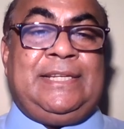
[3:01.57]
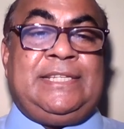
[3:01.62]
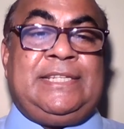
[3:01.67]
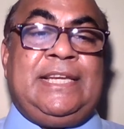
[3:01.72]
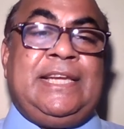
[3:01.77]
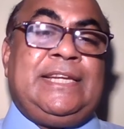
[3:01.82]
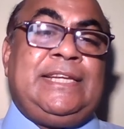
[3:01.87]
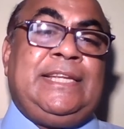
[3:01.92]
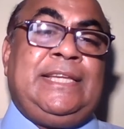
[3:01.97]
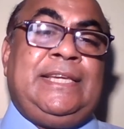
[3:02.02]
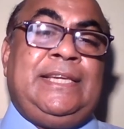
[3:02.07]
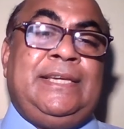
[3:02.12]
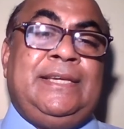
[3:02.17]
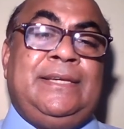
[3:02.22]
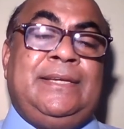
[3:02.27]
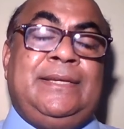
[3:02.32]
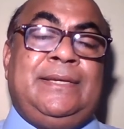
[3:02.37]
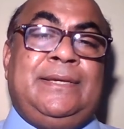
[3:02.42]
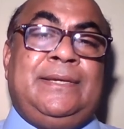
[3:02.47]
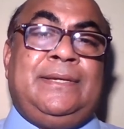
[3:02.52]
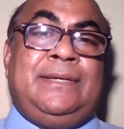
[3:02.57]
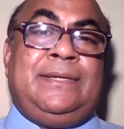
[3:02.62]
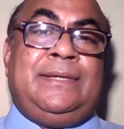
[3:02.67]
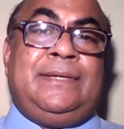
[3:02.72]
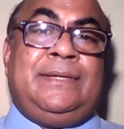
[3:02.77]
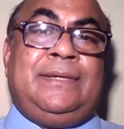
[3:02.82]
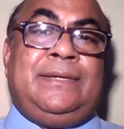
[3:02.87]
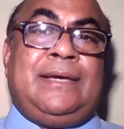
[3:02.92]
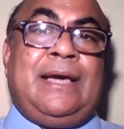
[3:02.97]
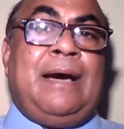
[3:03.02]
সেটি
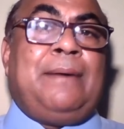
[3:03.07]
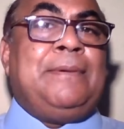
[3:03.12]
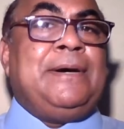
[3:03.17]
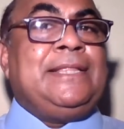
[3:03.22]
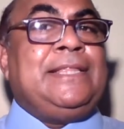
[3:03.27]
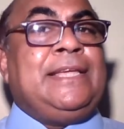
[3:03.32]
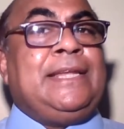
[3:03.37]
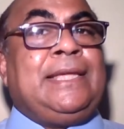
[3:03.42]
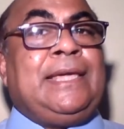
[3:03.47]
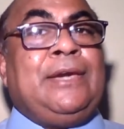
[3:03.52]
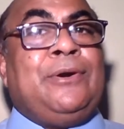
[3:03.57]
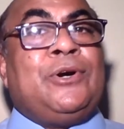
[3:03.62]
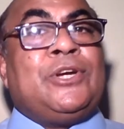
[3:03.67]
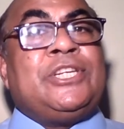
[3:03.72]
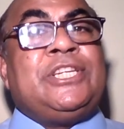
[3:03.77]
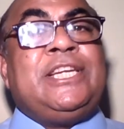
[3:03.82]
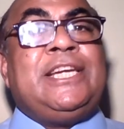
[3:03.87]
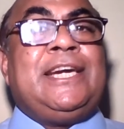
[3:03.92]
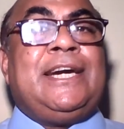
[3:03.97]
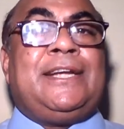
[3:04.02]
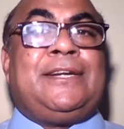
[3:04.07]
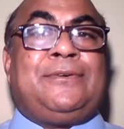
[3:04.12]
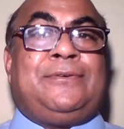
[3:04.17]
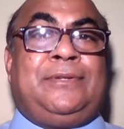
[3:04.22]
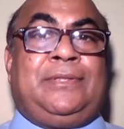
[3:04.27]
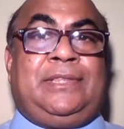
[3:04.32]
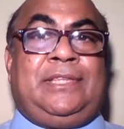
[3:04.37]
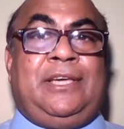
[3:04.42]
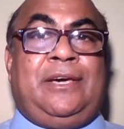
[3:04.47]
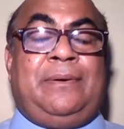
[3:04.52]
আমাদেরকে অস্বীকার
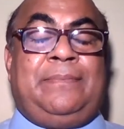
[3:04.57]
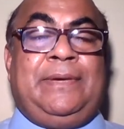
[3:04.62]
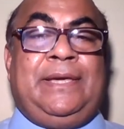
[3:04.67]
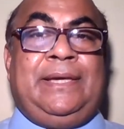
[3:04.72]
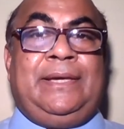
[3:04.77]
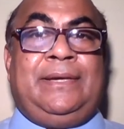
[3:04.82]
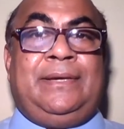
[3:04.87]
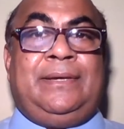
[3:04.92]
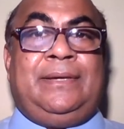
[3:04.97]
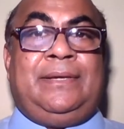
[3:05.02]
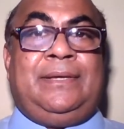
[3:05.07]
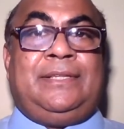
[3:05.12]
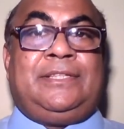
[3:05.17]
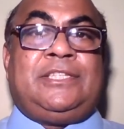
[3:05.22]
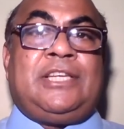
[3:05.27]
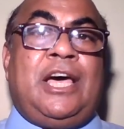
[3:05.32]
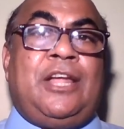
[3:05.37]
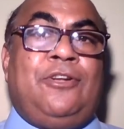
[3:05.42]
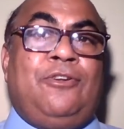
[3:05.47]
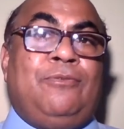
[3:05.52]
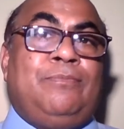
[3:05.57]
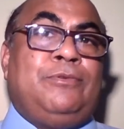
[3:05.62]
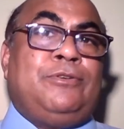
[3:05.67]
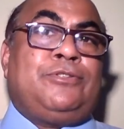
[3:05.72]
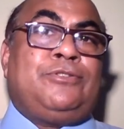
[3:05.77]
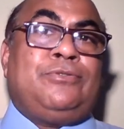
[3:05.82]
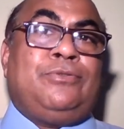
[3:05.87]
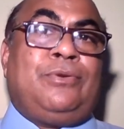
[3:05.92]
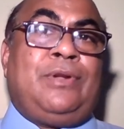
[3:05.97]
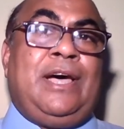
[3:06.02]
করতে হবে চার নম্বর
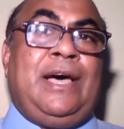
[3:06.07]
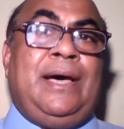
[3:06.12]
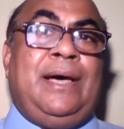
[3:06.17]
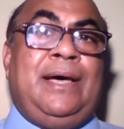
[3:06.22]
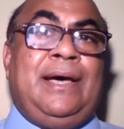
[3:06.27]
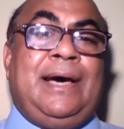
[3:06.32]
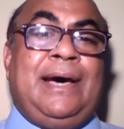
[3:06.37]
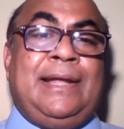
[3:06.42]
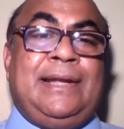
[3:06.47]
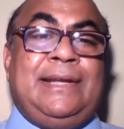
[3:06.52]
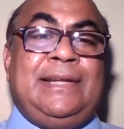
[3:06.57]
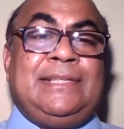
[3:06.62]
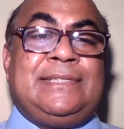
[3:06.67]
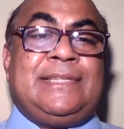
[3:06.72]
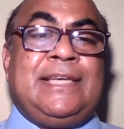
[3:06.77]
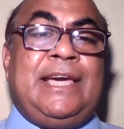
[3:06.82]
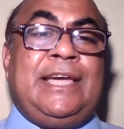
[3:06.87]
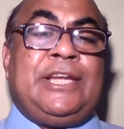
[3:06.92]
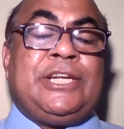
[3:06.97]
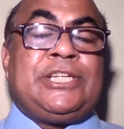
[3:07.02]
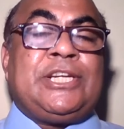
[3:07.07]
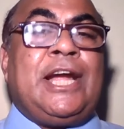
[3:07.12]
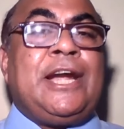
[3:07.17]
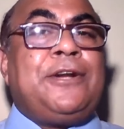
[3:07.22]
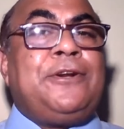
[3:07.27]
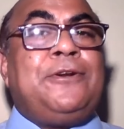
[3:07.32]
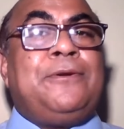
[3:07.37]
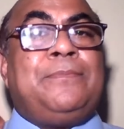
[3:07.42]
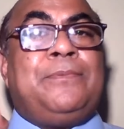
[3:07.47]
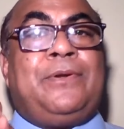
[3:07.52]
সোরা আর নিসা এই ষাট
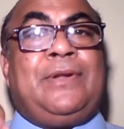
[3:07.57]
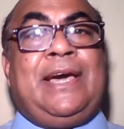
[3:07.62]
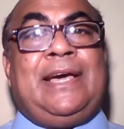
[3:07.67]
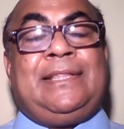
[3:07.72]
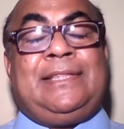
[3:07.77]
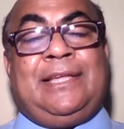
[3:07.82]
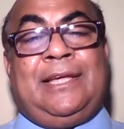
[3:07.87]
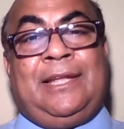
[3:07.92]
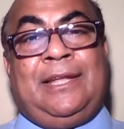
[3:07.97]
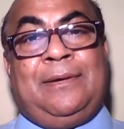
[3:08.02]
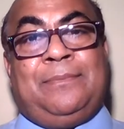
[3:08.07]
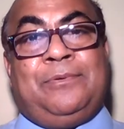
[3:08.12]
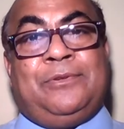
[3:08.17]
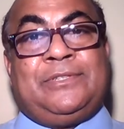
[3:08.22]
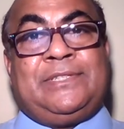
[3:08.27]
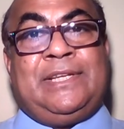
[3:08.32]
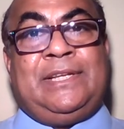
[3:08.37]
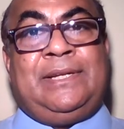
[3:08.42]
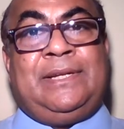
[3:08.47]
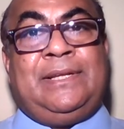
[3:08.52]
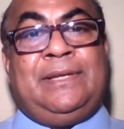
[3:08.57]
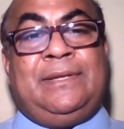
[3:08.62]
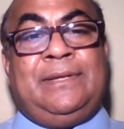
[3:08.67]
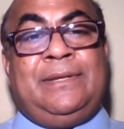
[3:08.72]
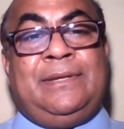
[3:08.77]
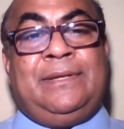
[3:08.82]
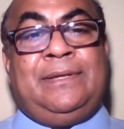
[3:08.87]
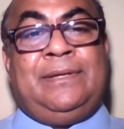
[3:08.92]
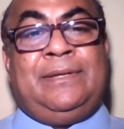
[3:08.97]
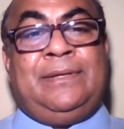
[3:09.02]
নম্বর আয়াতে আল্লাহ বলছেন
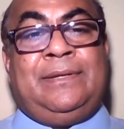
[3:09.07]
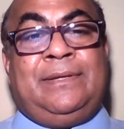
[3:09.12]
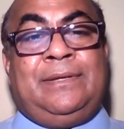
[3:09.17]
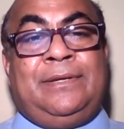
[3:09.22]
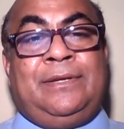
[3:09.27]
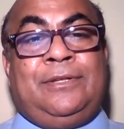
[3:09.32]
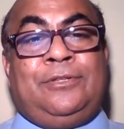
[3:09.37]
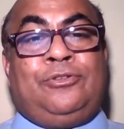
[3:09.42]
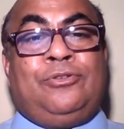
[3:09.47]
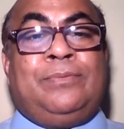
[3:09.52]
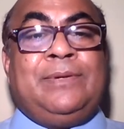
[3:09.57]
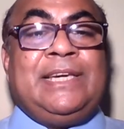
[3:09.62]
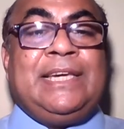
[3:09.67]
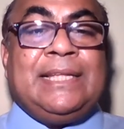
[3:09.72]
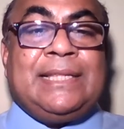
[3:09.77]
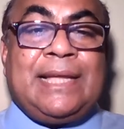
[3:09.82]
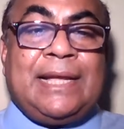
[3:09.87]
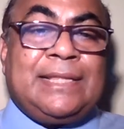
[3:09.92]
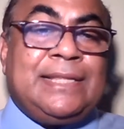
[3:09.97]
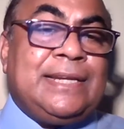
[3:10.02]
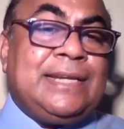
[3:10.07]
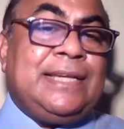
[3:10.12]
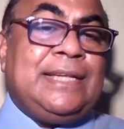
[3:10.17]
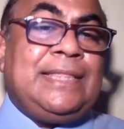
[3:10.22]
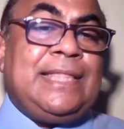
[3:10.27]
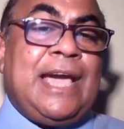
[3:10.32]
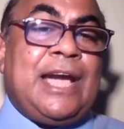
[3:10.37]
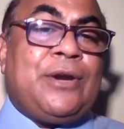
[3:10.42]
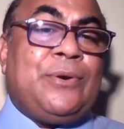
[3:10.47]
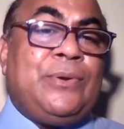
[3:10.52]
তুমি কি তাদেরকে
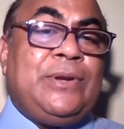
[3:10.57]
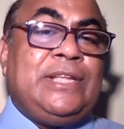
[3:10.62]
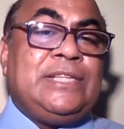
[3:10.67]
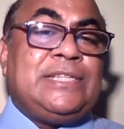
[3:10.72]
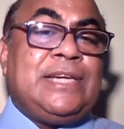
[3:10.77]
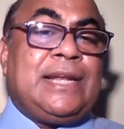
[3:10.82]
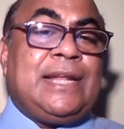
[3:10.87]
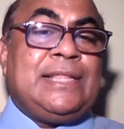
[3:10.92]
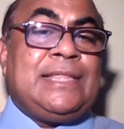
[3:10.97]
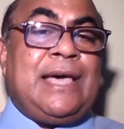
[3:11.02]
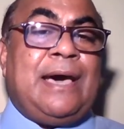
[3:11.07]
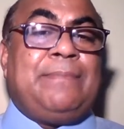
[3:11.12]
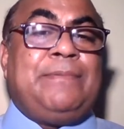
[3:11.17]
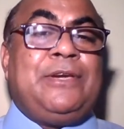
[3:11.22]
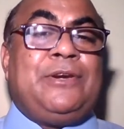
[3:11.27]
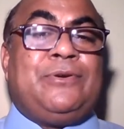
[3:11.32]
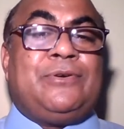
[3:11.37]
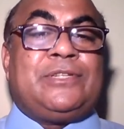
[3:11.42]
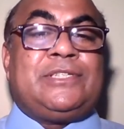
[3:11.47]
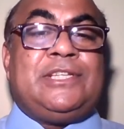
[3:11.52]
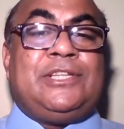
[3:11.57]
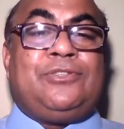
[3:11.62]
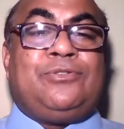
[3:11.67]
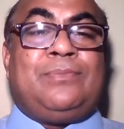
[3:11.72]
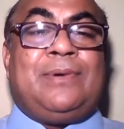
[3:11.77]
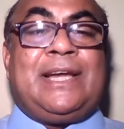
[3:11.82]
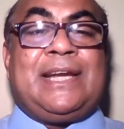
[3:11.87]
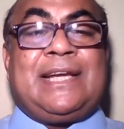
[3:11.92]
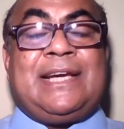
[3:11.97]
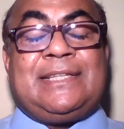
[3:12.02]
দেখনি যারা দাবি করছে
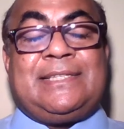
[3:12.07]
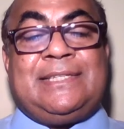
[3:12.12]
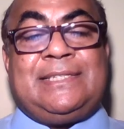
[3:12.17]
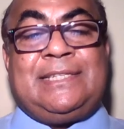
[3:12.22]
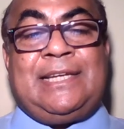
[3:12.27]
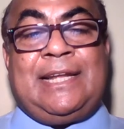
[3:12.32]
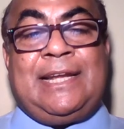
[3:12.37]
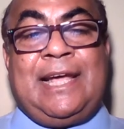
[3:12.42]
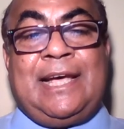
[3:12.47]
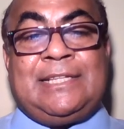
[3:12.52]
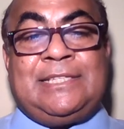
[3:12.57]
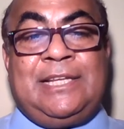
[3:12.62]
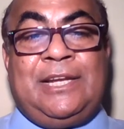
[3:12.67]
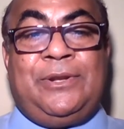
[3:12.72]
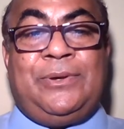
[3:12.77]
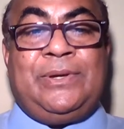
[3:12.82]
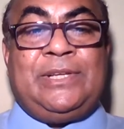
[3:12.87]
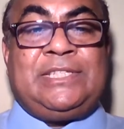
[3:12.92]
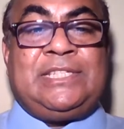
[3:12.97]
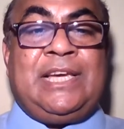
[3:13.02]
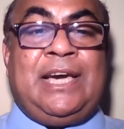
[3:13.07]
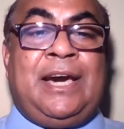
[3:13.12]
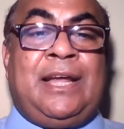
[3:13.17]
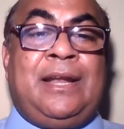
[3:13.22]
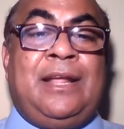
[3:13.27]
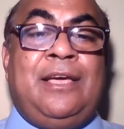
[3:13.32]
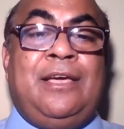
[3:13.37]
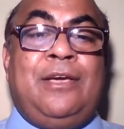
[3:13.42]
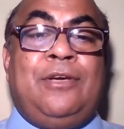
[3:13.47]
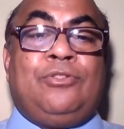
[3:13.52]
তোমার কাছে যা নাজিল হয়েছে আর
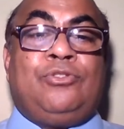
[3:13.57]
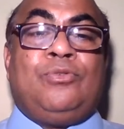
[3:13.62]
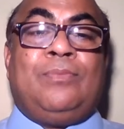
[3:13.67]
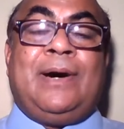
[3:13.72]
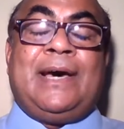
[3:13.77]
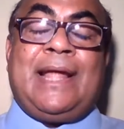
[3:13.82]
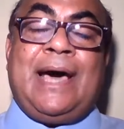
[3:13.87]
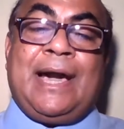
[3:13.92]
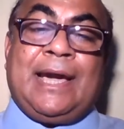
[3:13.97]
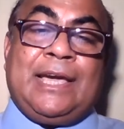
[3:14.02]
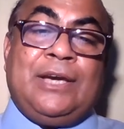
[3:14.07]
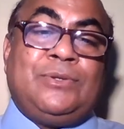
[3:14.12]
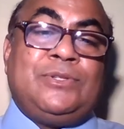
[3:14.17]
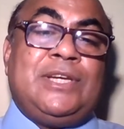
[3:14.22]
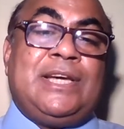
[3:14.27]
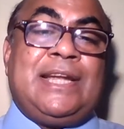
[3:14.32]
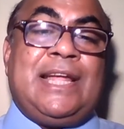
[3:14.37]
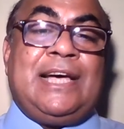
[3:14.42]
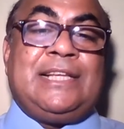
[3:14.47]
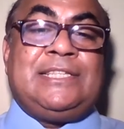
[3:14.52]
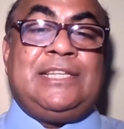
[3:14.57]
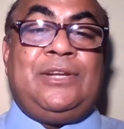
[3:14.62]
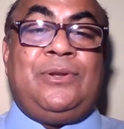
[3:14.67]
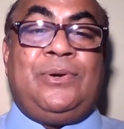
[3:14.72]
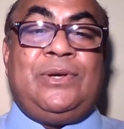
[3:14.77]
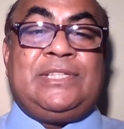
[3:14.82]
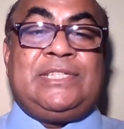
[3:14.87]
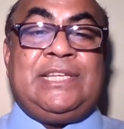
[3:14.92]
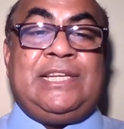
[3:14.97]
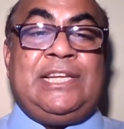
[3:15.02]
তোমার আগেও যা নাজিল
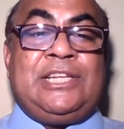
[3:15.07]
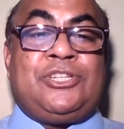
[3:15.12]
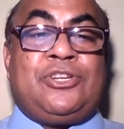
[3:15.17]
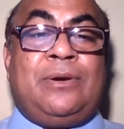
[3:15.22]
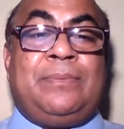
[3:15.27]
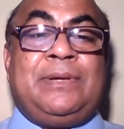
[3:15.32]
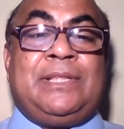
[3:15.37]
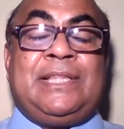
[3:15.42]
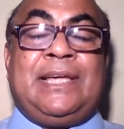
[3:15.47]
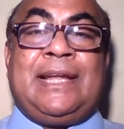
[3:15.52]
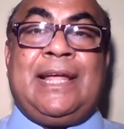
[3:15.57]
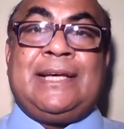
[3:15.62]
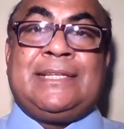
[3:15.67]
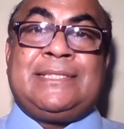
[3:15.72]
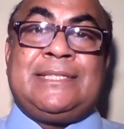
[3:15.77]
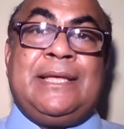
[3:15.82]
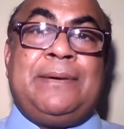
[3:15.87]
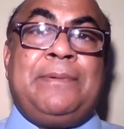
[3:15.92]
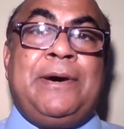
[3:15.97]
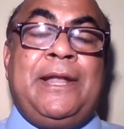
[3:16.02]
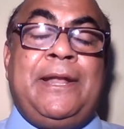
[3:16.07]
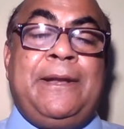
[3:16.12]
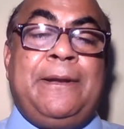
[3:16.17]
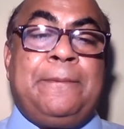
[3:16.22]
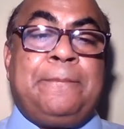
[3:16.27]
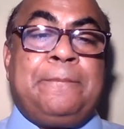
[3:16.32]
হয়েছে এসবে তারা আস্থাবান